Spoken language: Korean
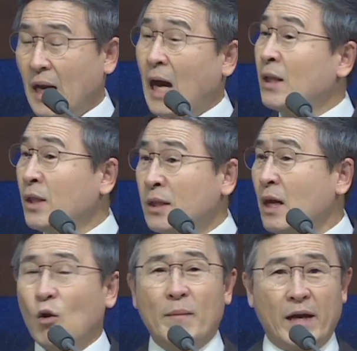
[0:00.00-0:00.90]
안
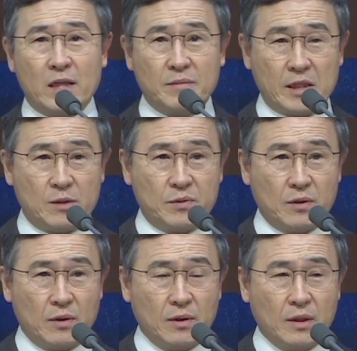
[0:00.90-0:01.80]
된다고 말하지
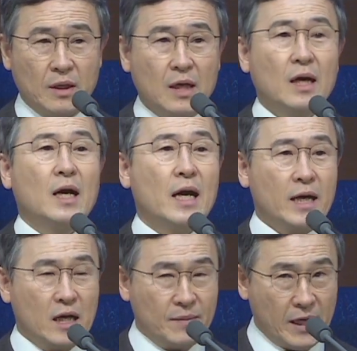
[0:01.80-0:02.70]
마십시오.
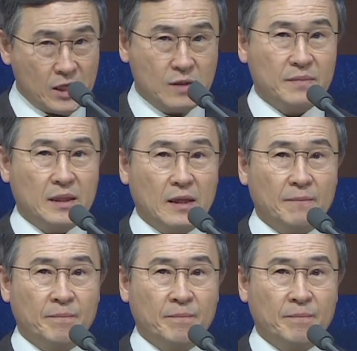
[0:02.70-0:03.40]
하나님이 하십니다.